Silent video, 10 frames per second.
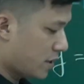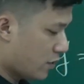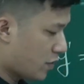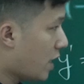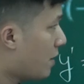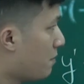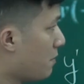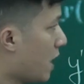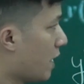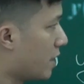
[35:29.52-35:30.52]
Đầu tiên là
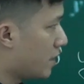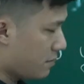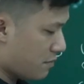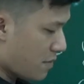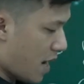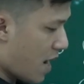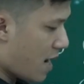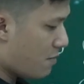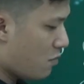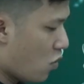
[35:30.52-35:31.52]
7
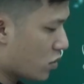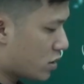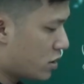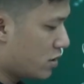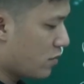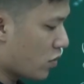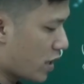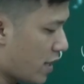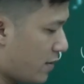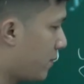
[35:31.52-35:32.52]
3 1 trừ
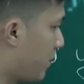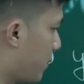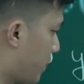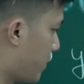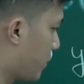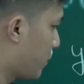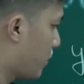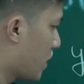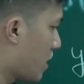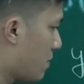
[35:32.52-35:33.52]
1 này
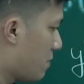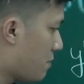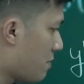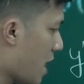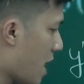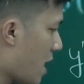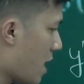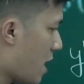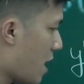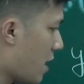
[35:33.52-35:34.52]

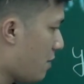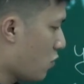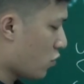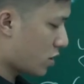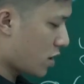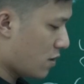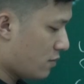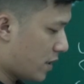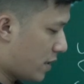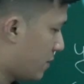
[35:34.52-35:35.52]
3 2 1
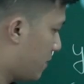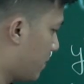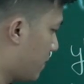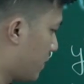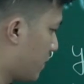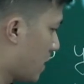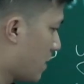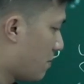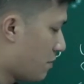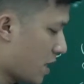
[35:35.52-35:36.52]
0 này
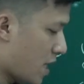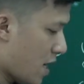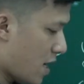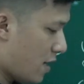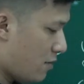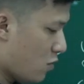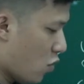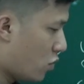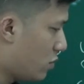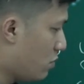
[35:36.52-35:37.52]
12
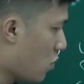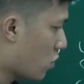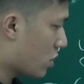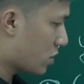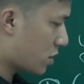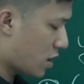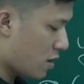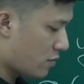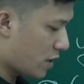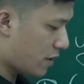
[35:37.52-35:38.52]
4 1
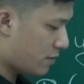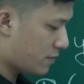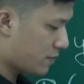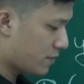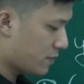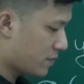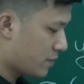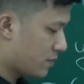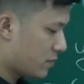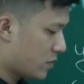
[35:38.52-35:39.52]
0 này
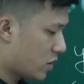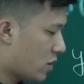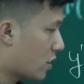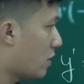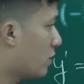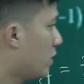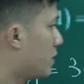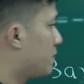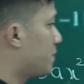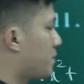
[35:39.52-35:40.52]
Rồi có luôn